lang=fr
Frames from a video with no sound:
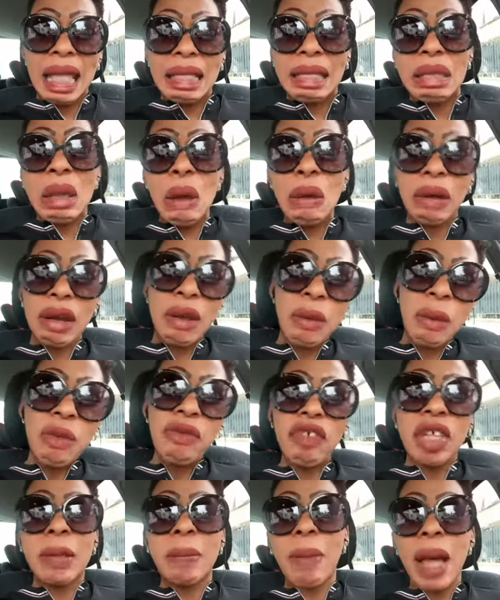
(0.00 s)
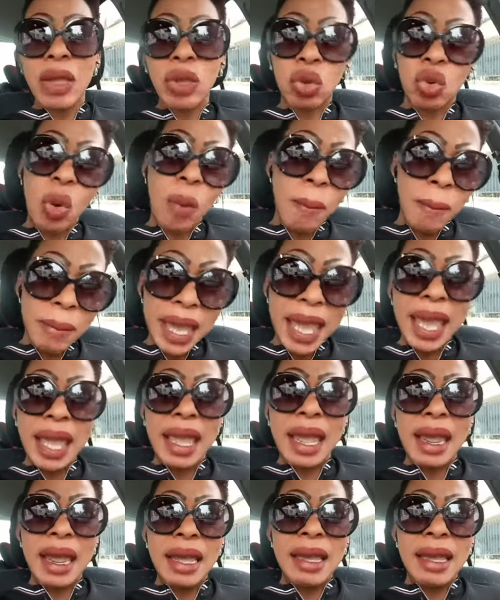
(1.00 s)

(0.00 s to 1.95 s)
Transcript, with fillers: Donc ne me faites pas tomber